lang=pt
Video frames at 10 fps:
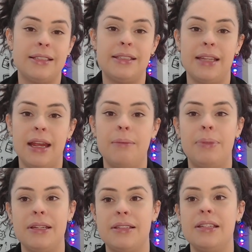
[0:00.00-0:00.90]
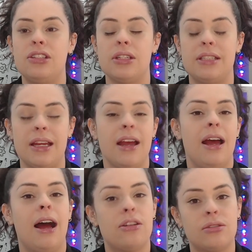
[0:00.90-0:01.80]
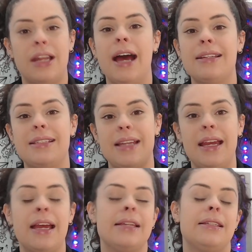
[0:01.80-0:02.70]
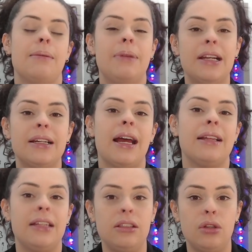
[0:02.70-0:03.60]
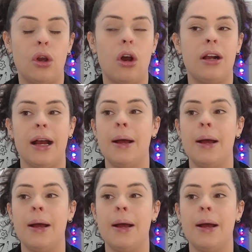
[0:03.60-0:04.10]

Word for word: Sempre existe assim, ajudar sem receber nada em troca.